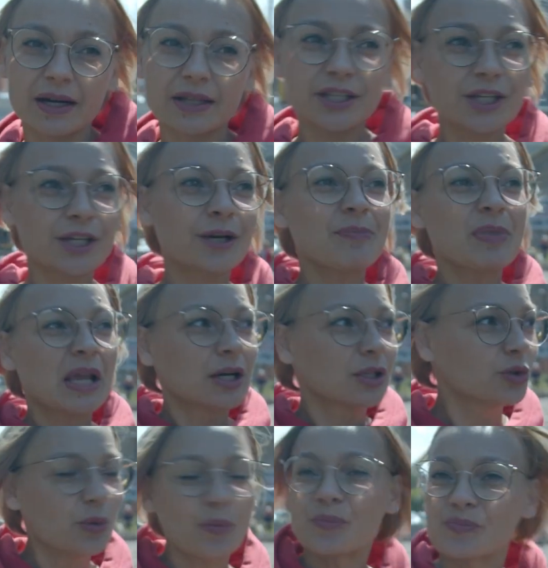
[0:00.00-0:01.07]
они,
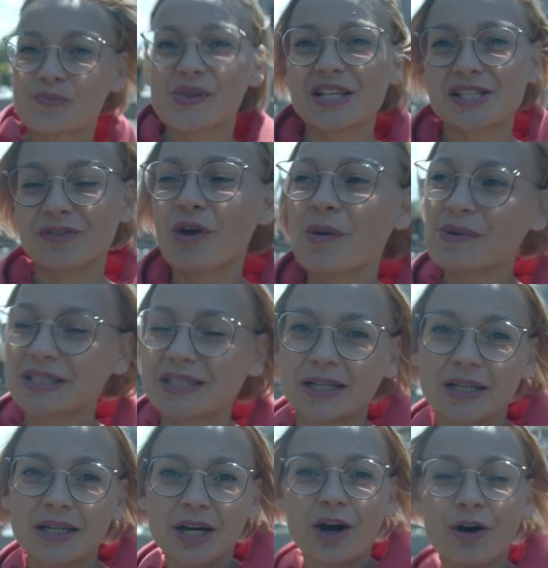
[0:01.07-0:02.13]
ну, назовем это
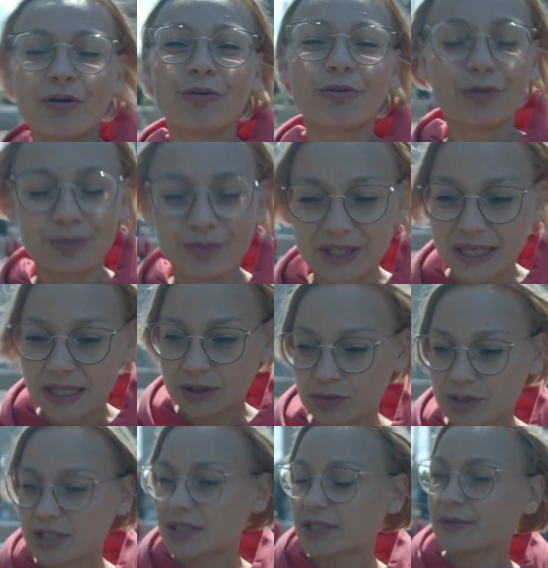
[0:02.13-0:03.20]
умные. То
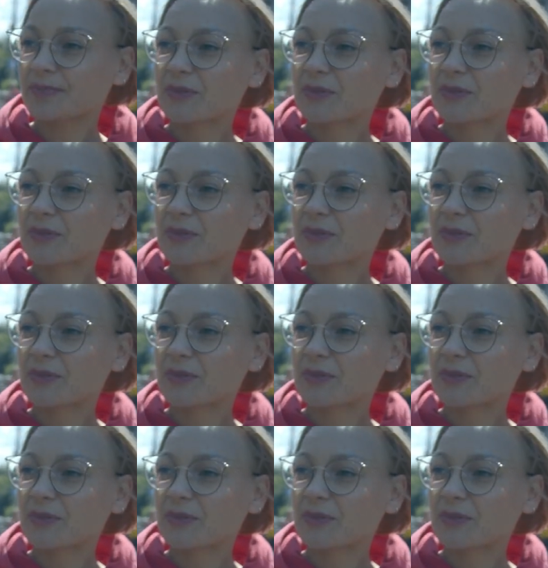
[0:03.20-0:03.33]
есть эм,